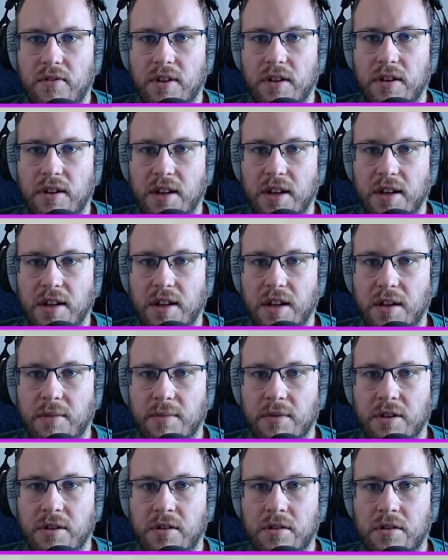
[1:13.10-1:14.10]
wir den
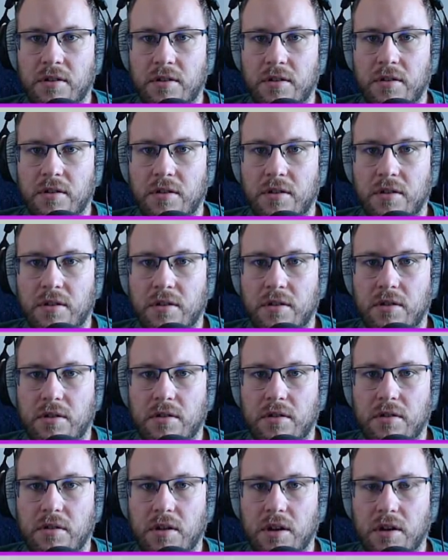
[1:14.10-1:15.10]
nehmen,
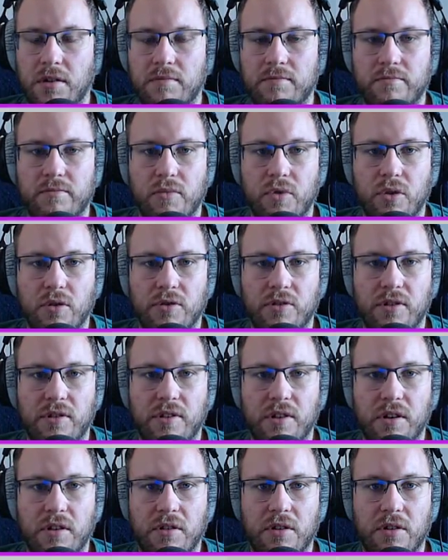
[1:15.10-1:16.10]
ja, kostet es
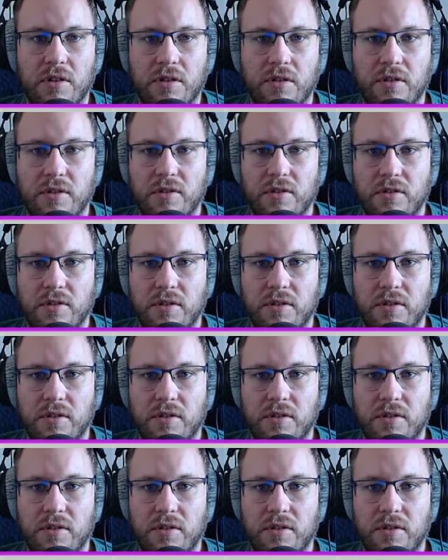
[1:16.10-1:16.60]
auch genügend. So,